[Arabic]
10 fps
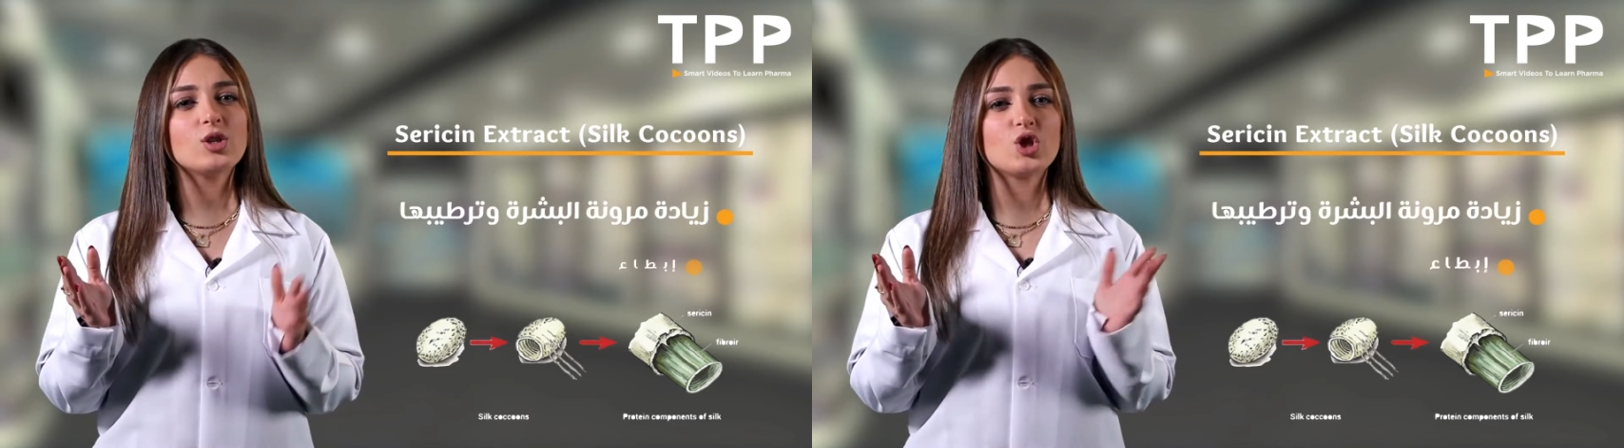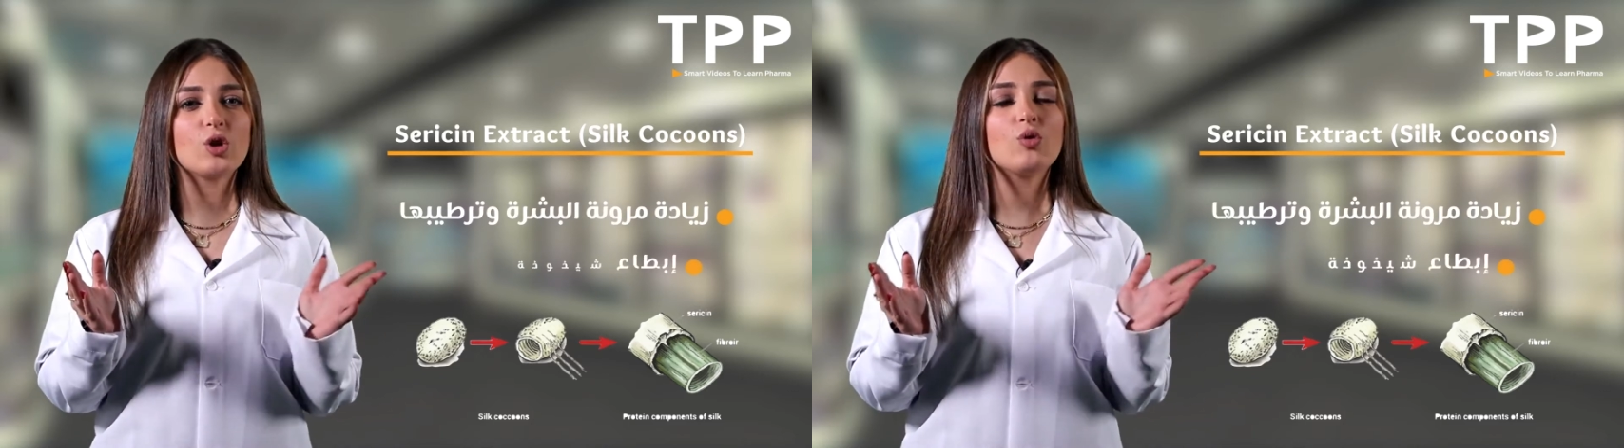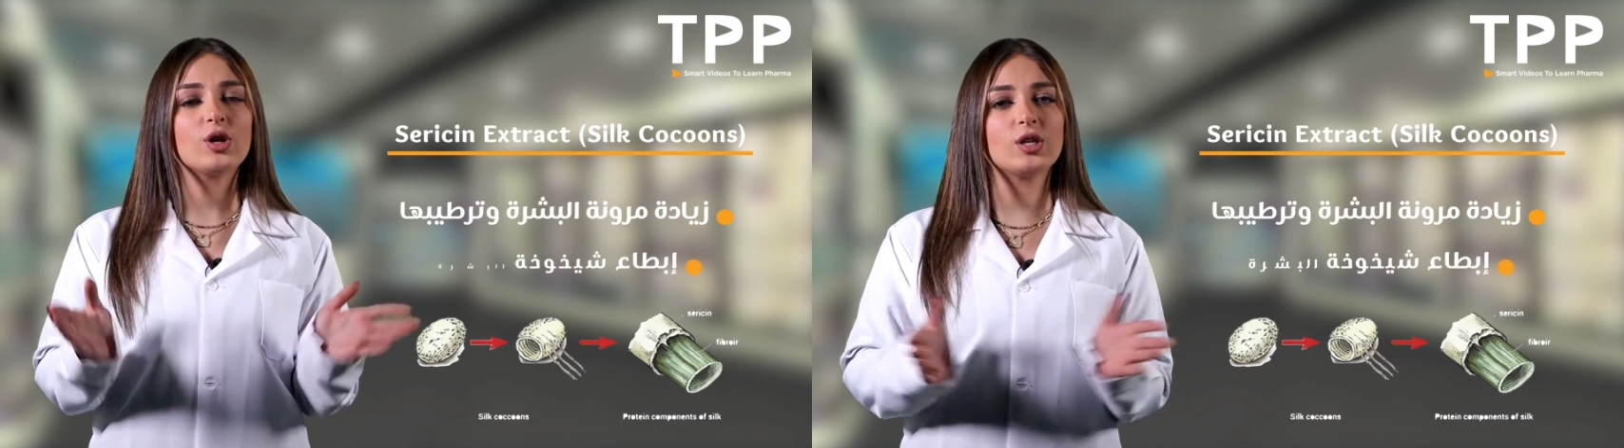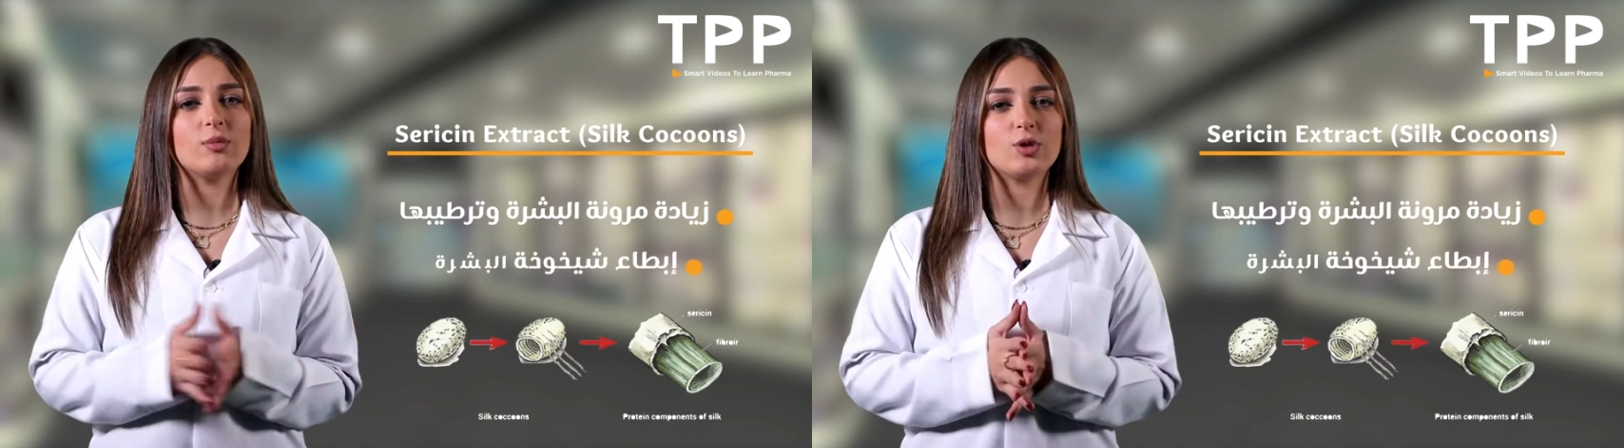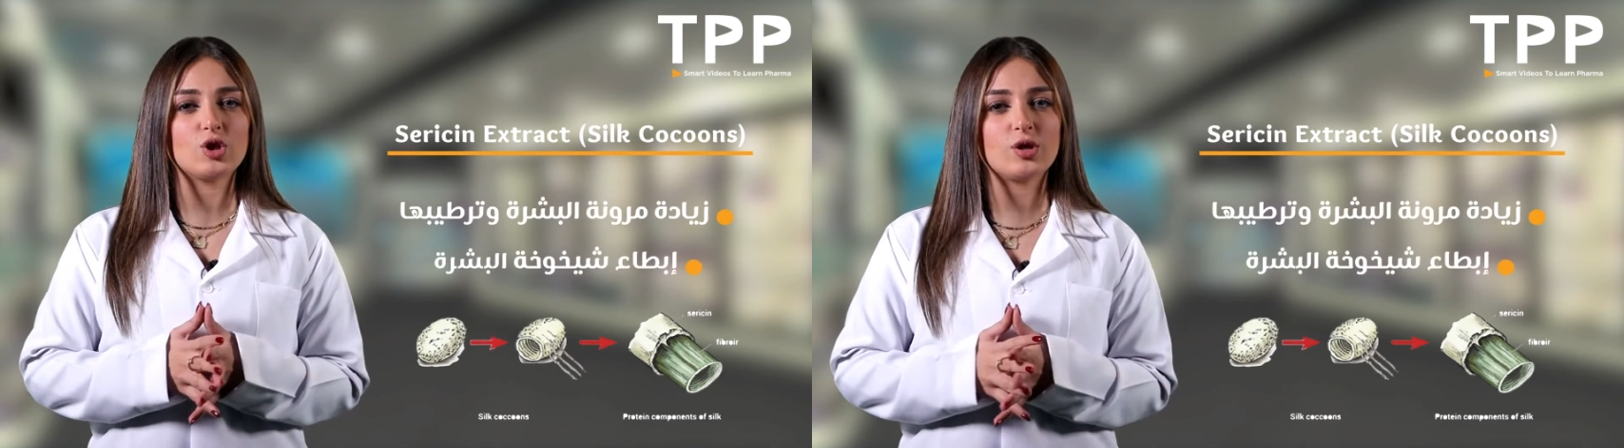شيخوخة
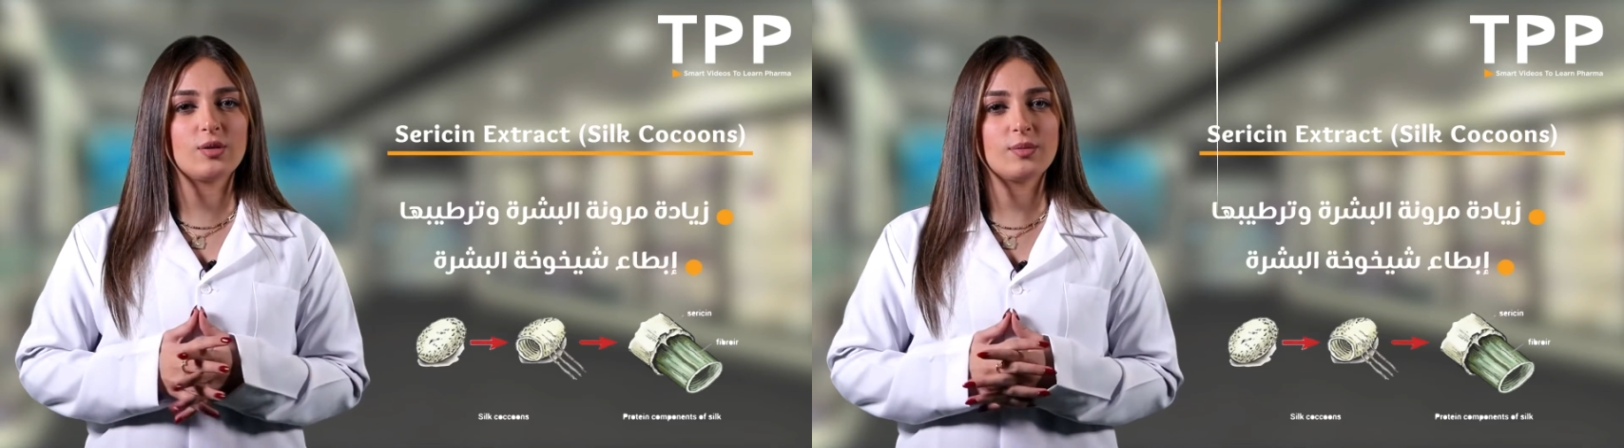البشرة